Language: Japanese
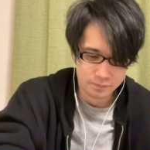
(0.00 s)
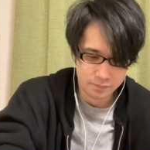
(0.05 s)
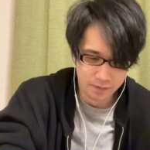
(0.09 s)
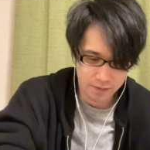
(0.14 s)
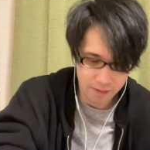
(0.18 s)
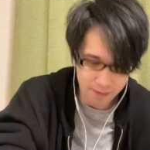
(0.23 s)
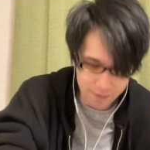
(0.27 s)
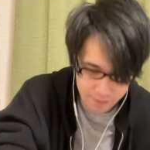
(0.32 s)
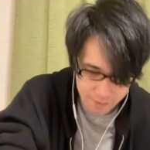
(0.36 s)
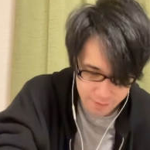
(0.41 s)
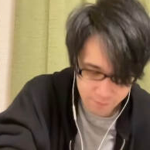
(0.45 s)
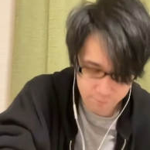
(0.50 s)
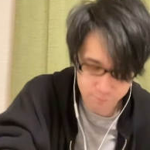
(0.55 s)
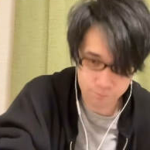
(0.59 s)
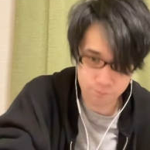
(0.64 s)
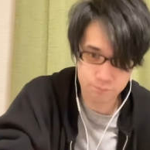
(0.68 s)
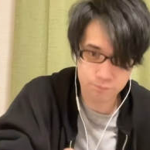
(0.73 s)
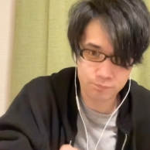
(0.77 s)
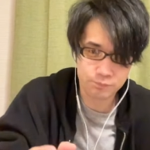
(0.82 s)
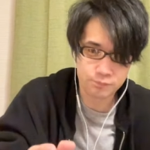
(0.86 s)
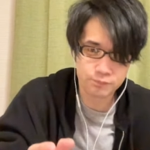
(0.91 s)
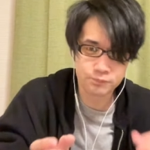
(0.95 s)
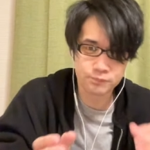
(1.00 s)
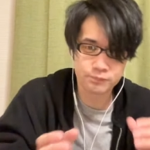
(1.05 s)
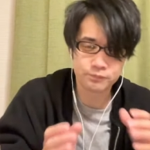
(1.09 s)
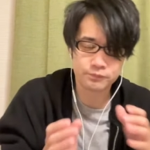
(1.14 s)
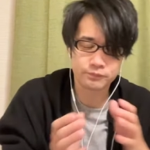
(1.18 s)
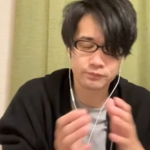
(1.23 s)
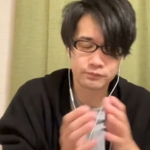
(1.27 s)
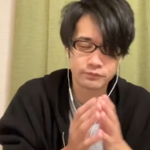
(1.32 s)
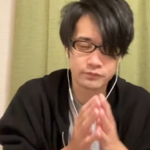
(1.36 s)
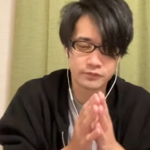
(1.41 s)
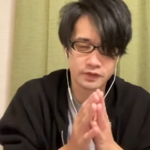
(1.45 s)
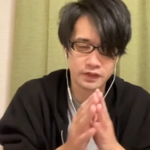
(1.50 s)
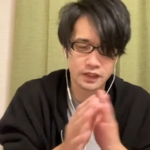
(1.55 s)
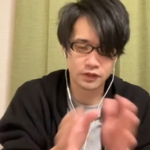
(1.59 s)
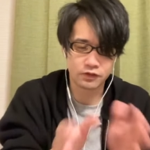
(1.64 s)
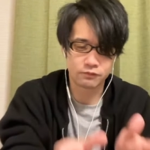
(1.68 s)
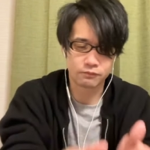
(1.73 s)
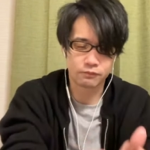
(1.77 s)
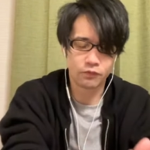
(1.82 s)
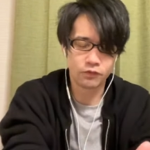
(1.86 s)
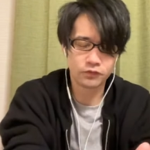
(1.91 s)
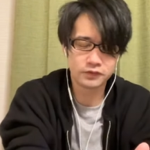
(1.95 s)
はい
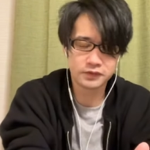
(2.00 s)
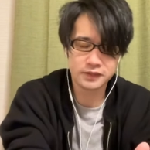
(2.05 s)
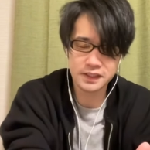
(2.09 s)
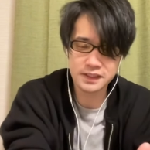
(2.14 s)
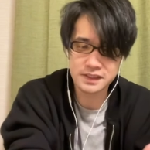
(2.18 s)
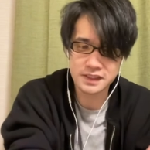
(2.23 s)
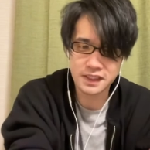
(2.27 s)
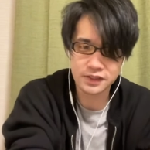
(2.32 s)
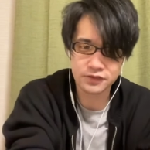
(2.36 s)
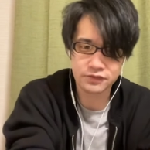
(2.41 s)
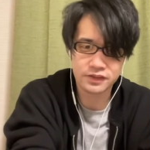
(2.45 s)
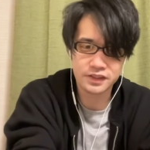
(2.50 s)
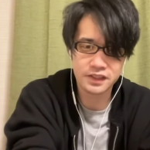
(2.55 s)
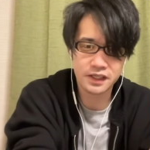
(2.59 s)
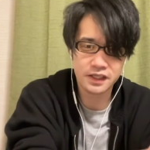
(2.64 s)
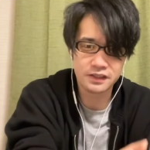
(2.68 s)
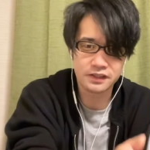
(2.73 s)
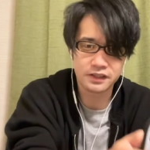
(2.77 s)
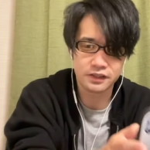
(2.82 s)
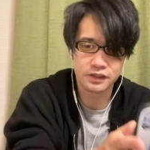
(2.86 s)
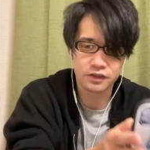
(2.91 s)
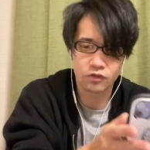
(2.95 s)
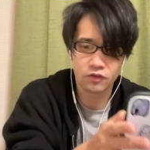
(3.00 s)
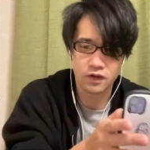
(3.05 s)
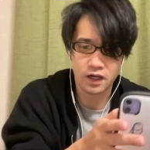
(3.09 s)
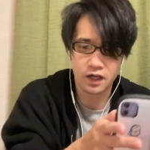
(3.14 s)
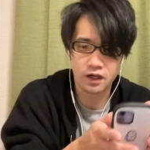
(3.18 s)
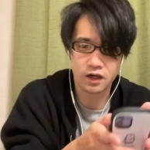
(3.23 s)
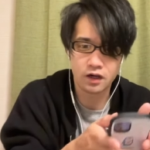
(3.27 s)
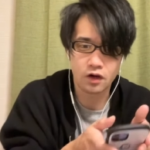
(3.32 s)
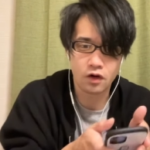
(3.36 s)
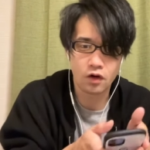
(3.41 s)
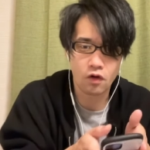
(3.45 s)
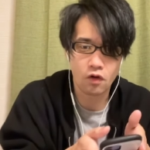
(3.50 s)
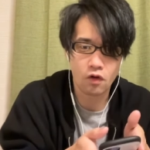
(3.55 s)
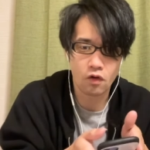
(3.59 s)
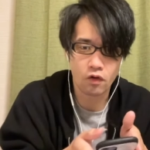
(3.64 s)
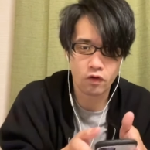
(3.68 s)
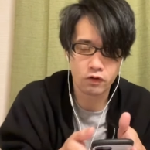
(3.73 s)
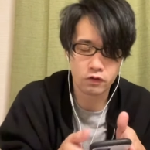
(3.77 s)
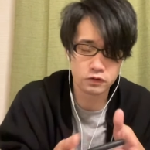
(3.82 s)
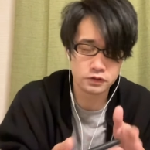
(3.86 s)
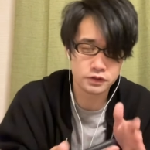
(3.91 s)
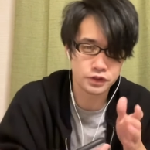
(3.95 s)
これ持ってちゃんと着替えていこうか。
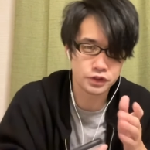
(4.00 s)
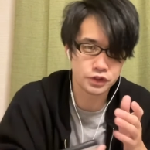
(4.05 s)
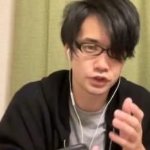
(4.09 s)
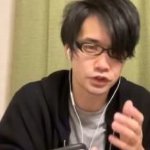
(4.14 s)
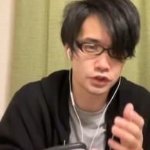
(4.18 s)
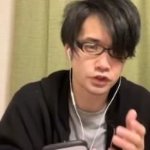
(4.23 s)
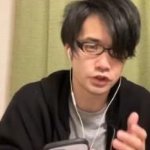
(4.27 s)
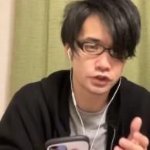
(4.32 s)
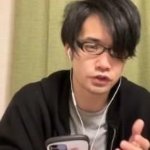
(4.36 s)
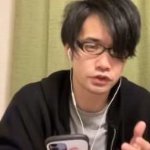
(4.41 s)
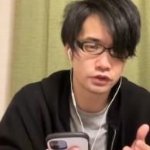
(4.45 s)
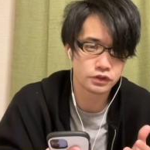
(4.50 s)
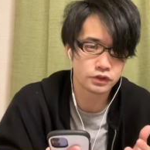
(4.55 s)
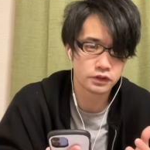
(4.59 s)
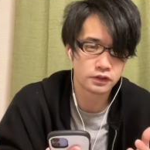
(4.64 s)
よし